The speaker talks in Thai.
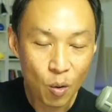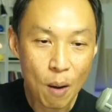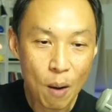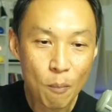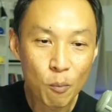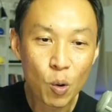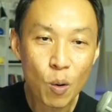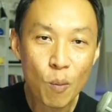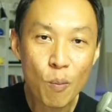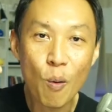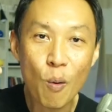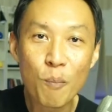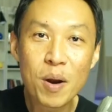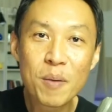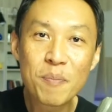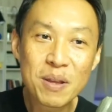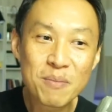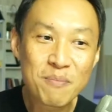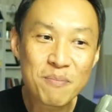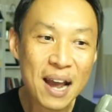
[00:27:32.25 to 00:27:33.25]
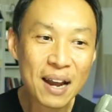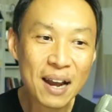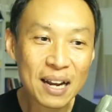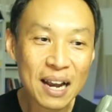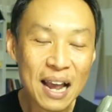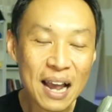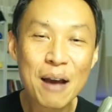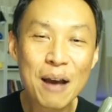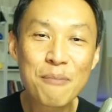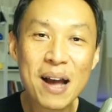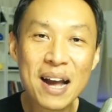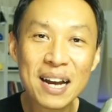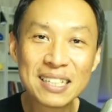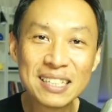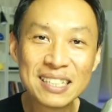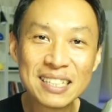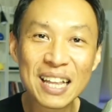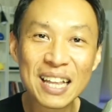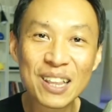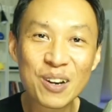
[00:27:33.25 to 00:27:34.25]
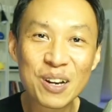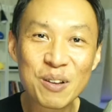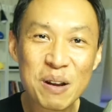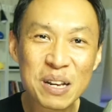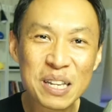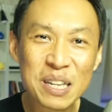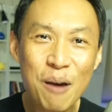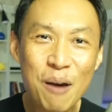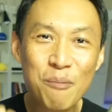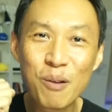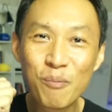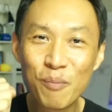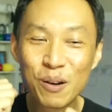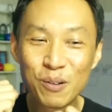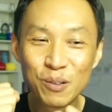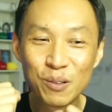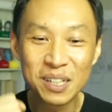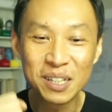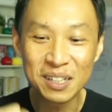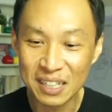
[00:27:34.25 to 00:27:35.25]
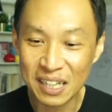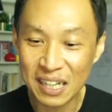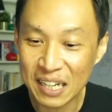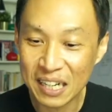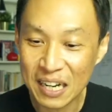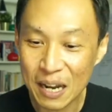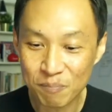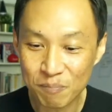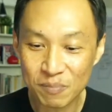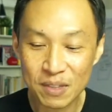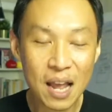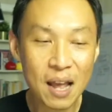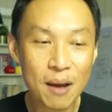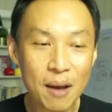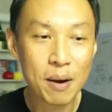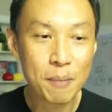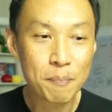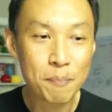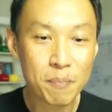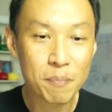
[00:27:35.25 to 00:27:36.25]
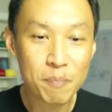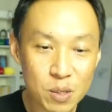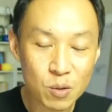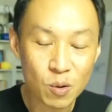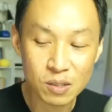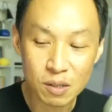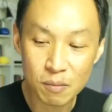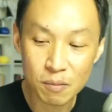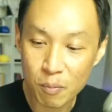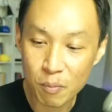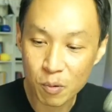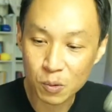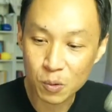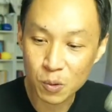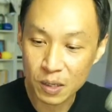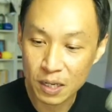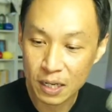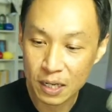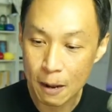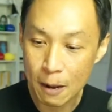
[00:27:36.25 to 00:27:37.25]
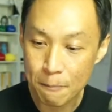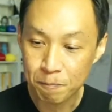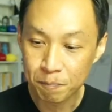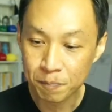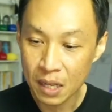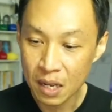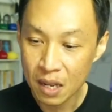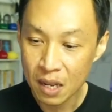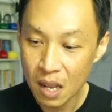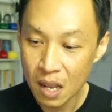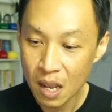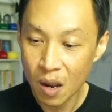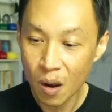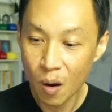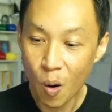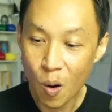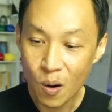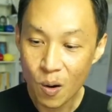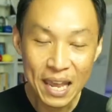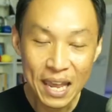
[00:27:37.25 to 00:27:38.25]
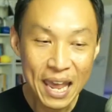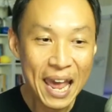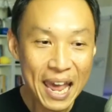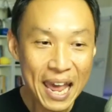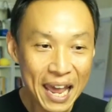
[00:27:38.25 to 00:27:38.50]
ความรู้ของผมมันมีมากค่ามากขึ้นแต่ตอนนี้มันทำแล้วมันรู้สึกดีครับถ้ามันเป็นประโยชน์สำหรับคุณนะครับโอเค